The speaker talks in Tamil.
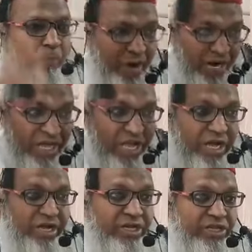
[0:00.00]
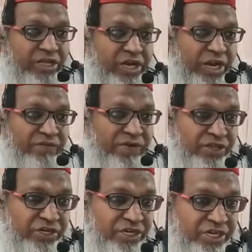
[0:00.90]
மழையாக இருந்தீங்களே
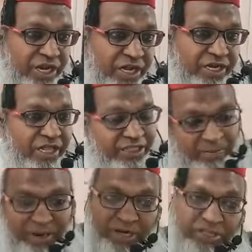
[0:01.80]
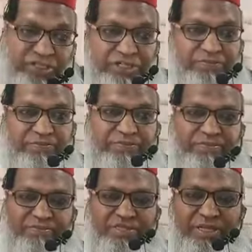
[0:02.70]
விழுந்துட்டீங்களேன்னு அந்த அம்மா அழுதுச்சு
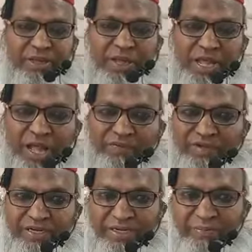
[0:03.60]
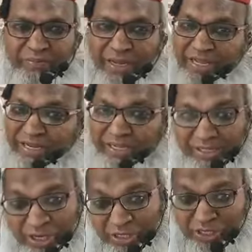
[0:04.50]
அவர்
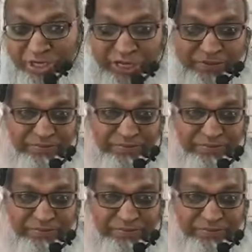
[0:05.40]
மயக்கம் தெளிஞ்சிட்டார்